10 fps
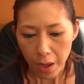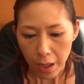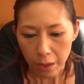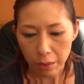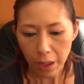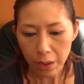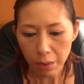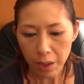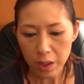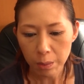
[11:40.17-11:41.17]
えっと、内
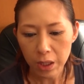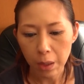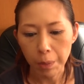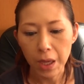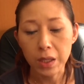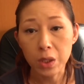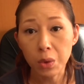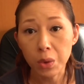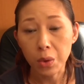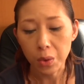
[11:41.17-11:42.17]
容が詰まったページ
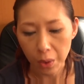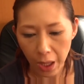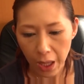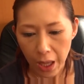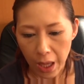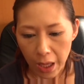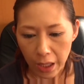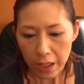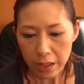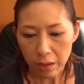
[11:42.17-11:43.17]
ということで
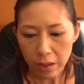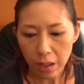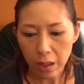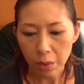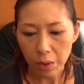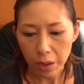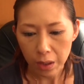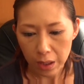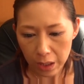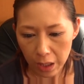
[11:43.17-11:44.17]
検索された
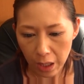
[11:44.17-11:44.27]
時に、